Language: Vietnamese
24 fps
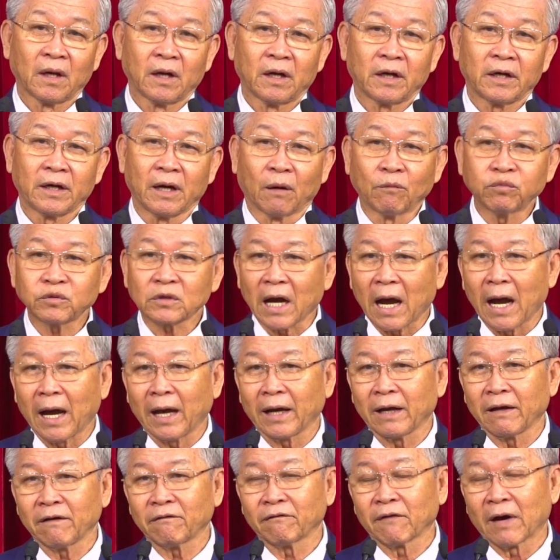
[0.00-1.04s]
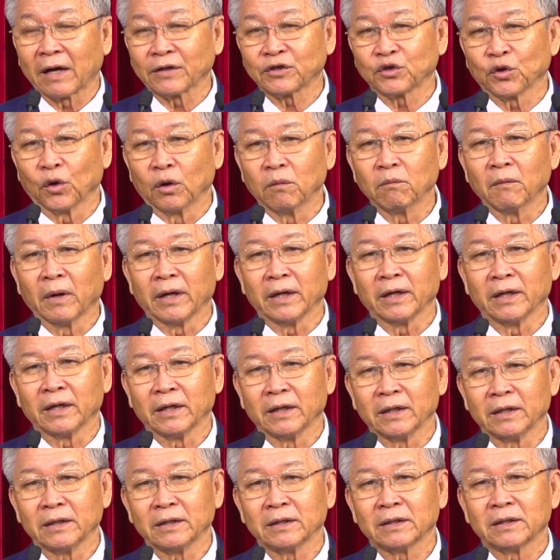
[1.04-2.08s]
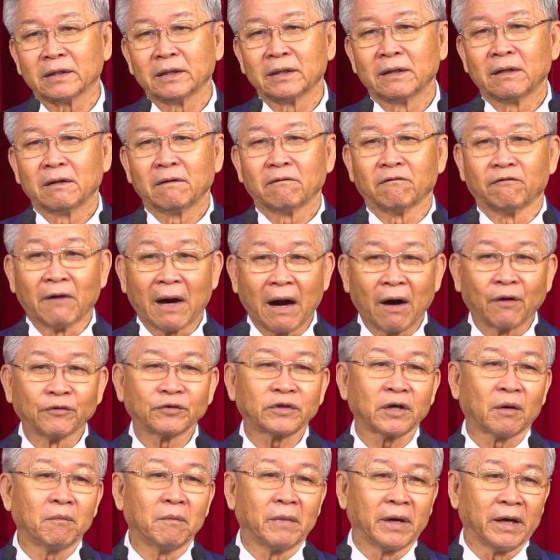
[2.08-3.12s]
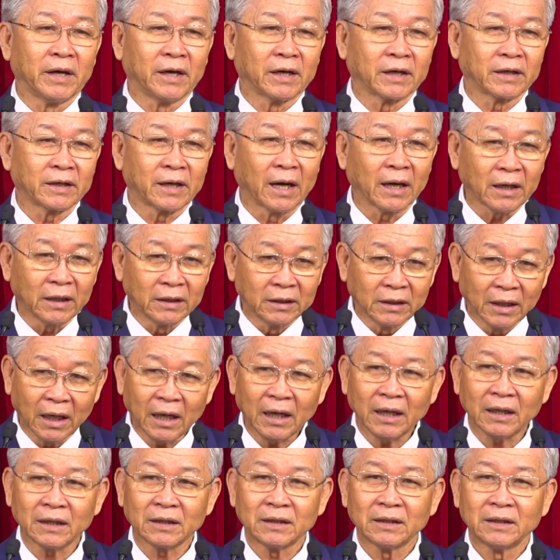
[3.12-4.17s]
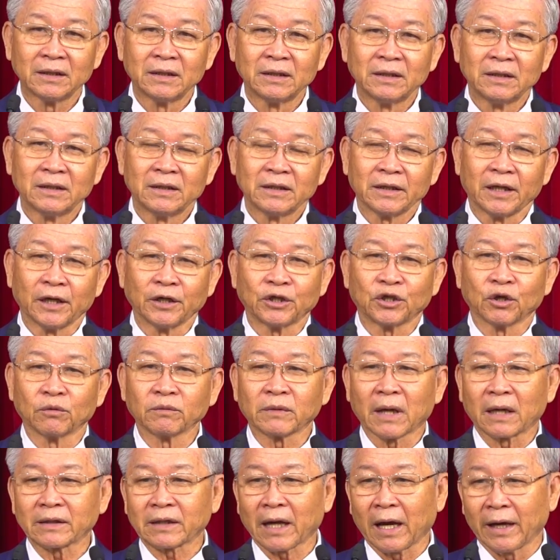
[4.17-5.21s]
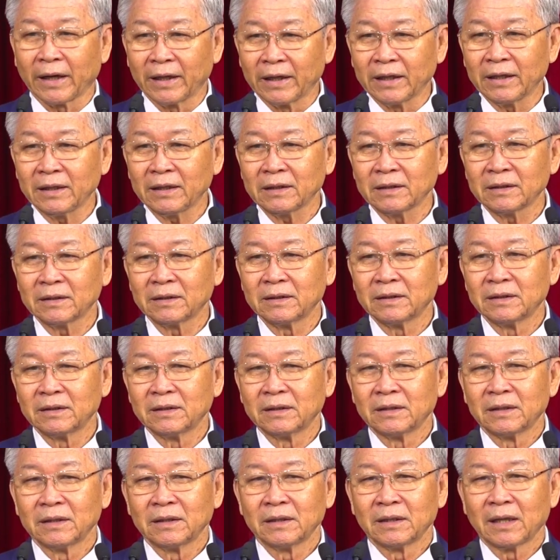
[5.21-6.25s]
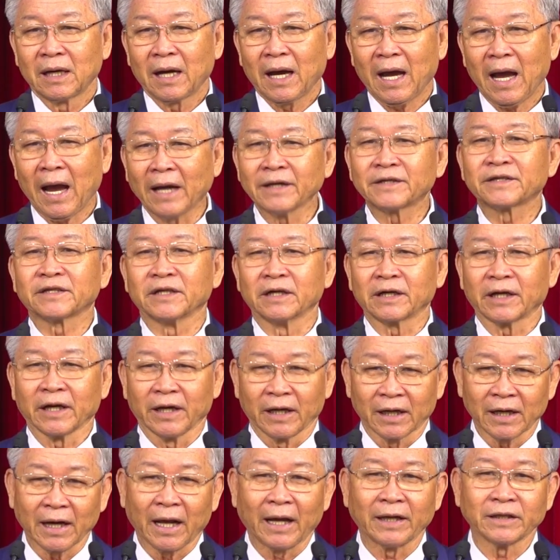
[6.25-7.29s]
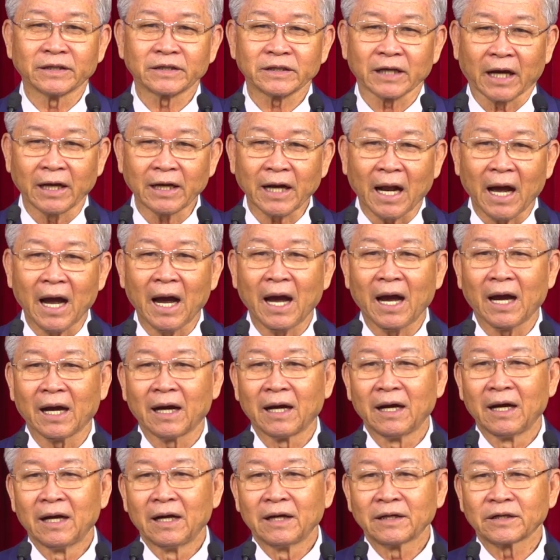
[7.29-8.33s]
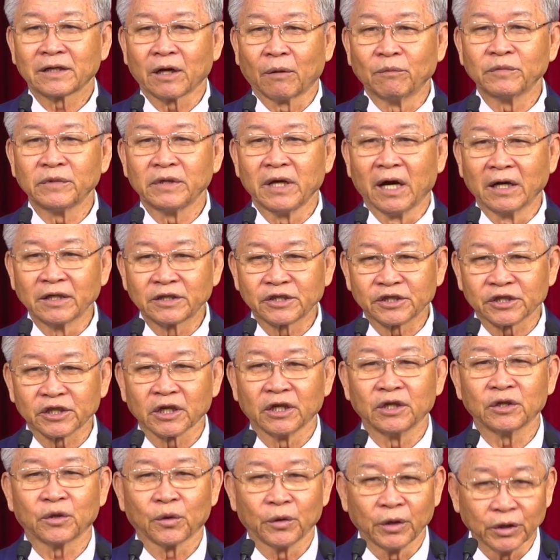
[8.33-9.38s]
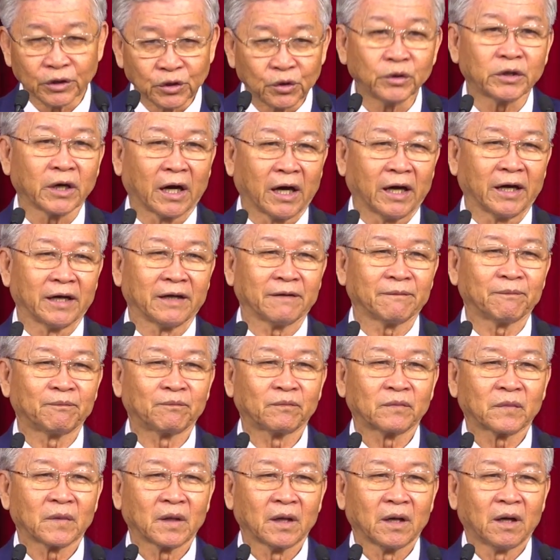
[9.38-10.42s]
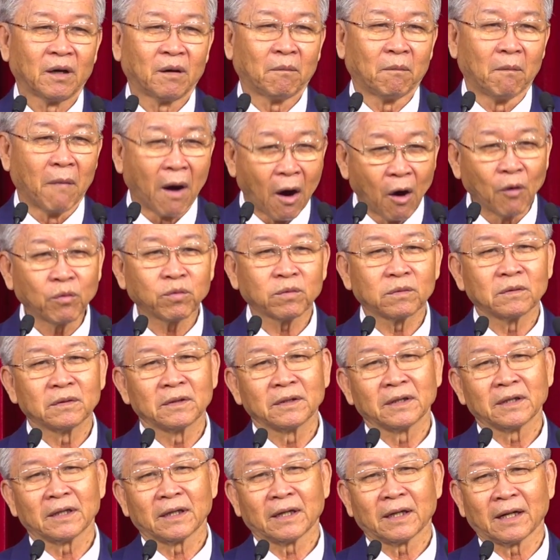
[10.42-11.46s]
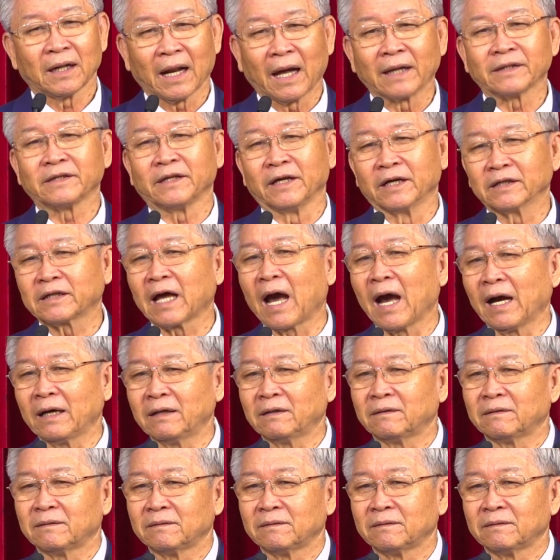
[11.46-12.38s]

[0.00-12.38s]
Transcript: đóng trại và chuẩn bị vào trong miền đất hứa thì chúng ta thấy hai sự kiện này xảy ra trong dân sự của Đức Chúa Trời. Một là chiến thắng